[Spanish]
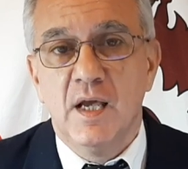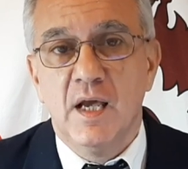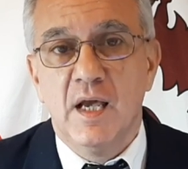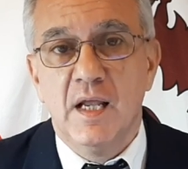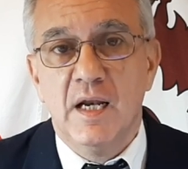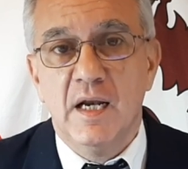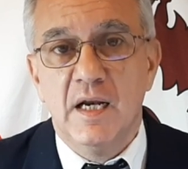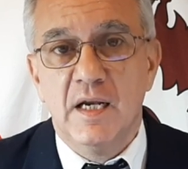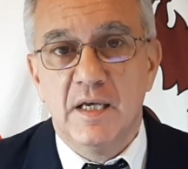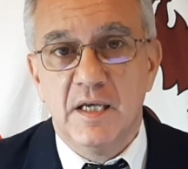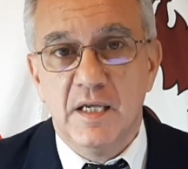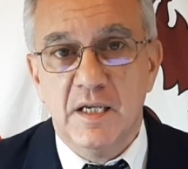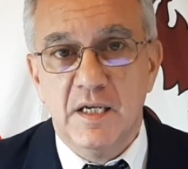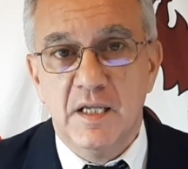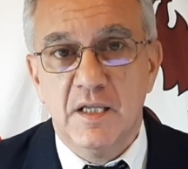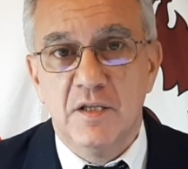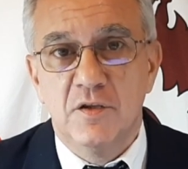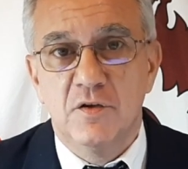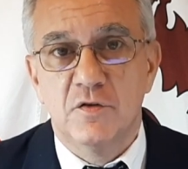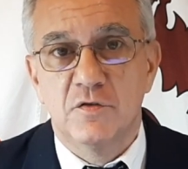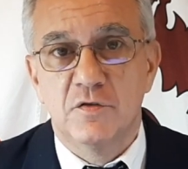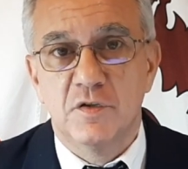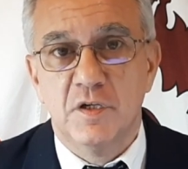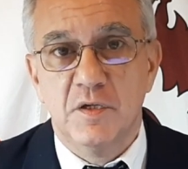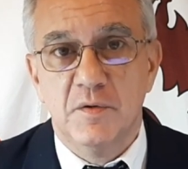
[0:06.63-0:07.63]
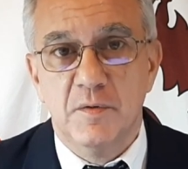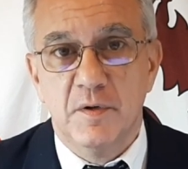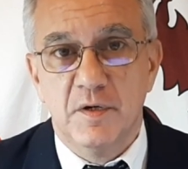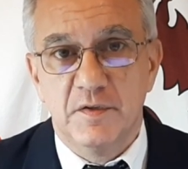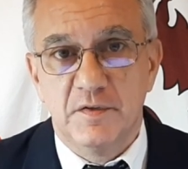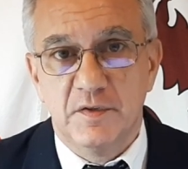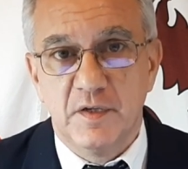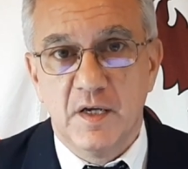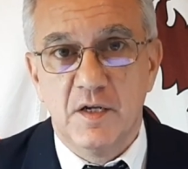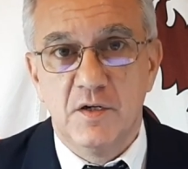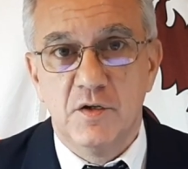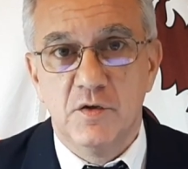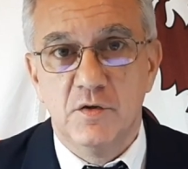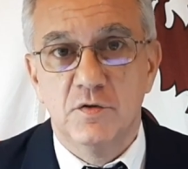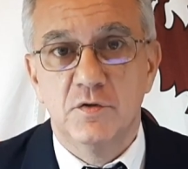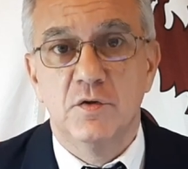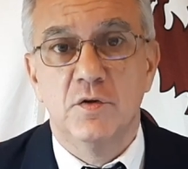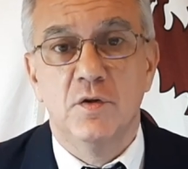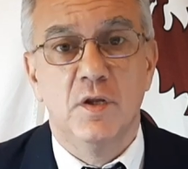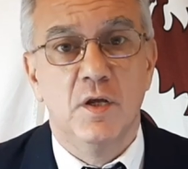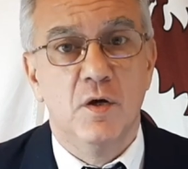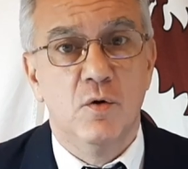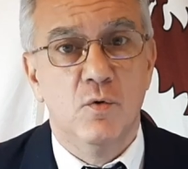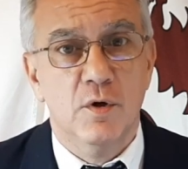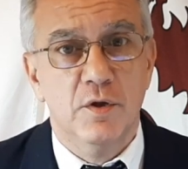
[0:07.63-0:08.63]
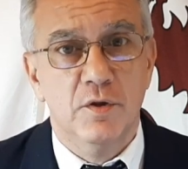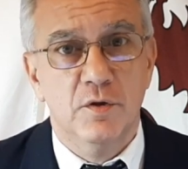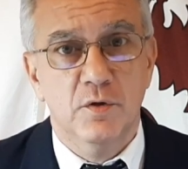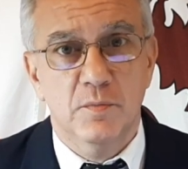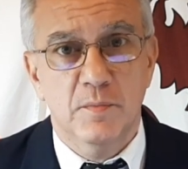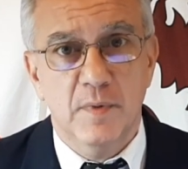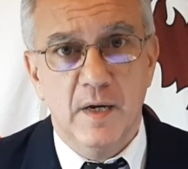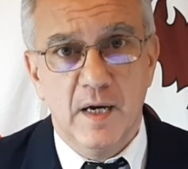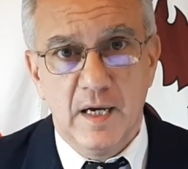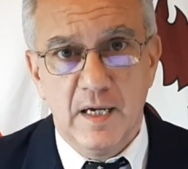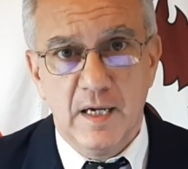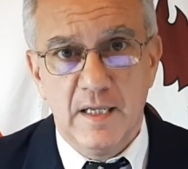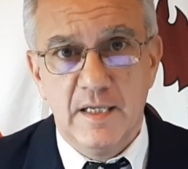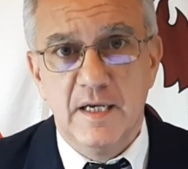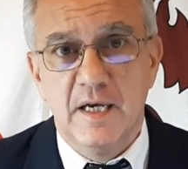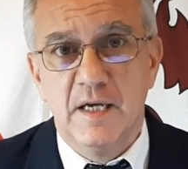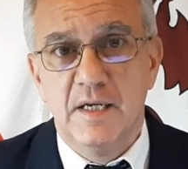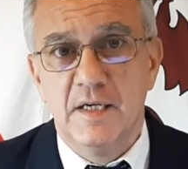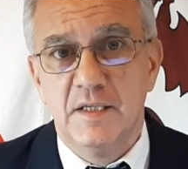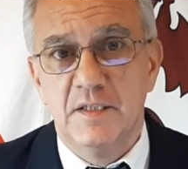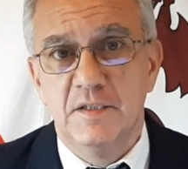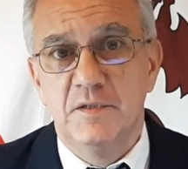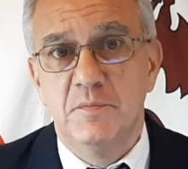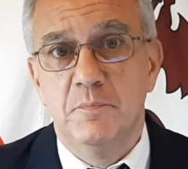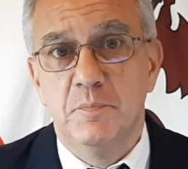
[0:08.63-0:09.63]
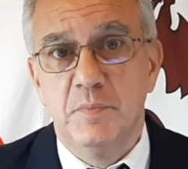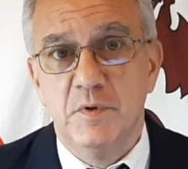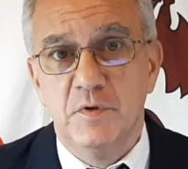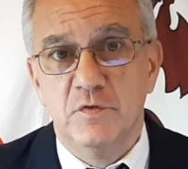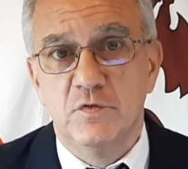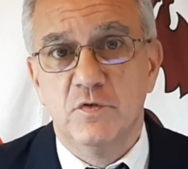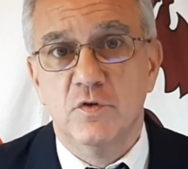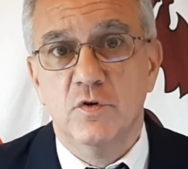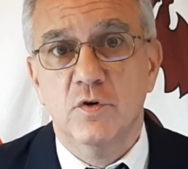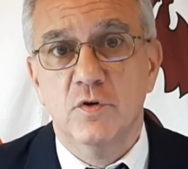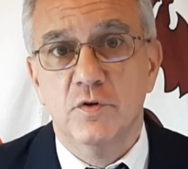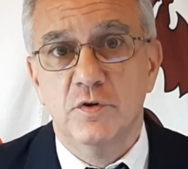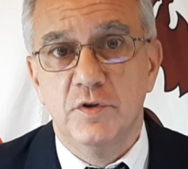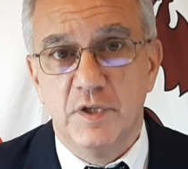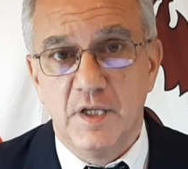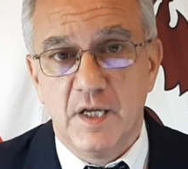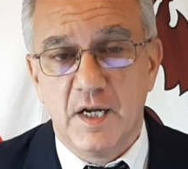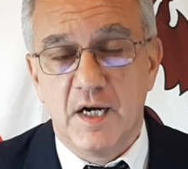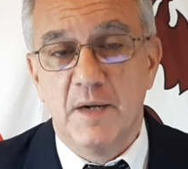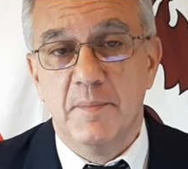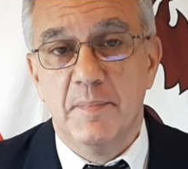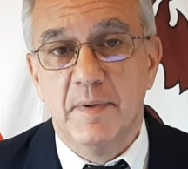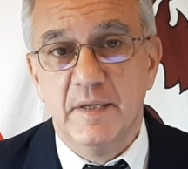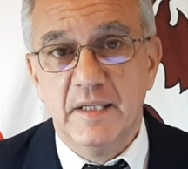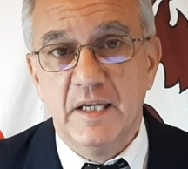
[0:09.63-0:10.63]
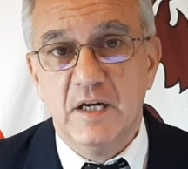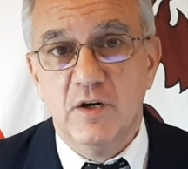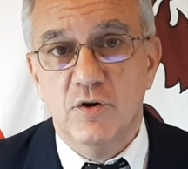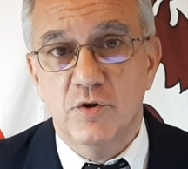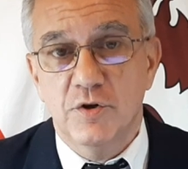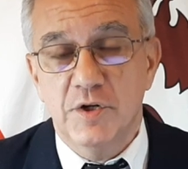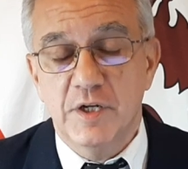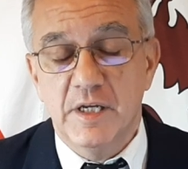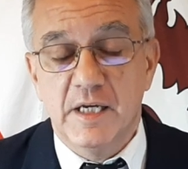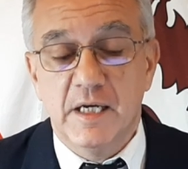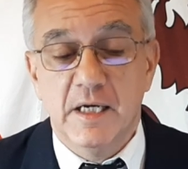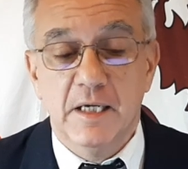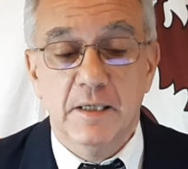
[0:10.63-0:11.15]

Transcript: en el 500 aniversario de cuando Magallanes pisó tierra patagónica.